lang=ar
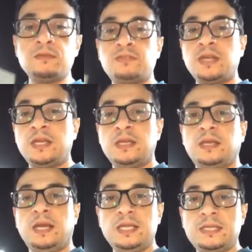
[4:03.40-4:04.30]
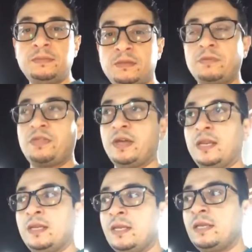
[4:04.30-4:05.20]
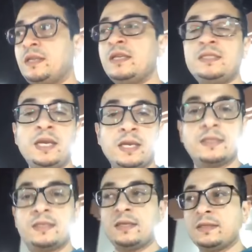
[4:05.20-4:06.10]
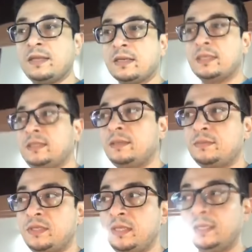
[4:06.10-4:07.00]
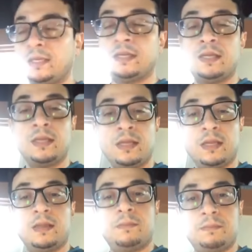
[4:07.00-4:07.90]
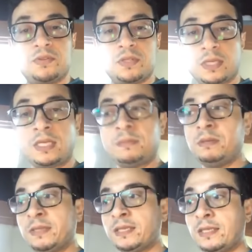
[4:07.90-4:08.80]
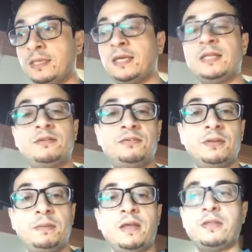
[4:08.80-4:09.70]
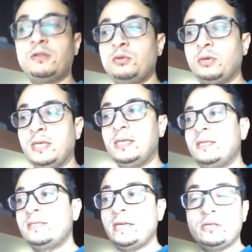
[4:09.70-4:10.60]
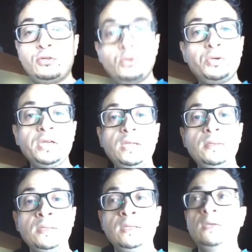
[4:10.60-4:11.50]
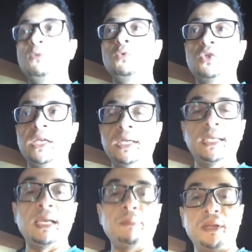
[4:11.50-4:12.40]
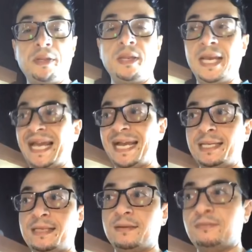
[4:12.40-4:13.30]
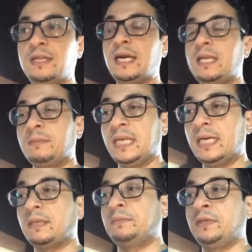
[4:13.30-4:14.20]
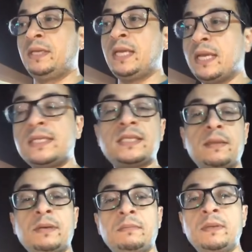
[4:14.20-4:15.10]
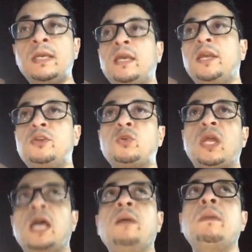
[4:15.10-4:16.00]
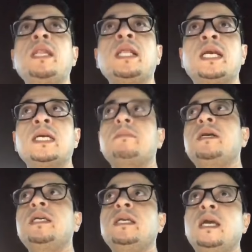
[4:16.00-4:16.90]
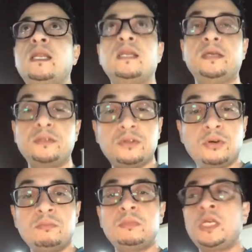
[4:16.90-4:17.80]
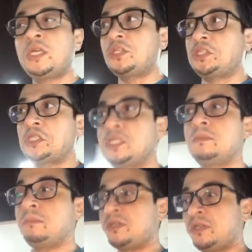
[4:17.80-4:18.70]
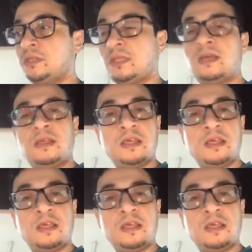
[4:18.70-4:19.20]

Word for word: فعلى سبيل المثال نجحت الطاقة الشمسية باستخدام البطاريات في بعض الدول زي سوريا وزي اليمن حاليا في العالم العربي السبب انه الاحمال الكهربائيه اللي عندهم جدا بسيطه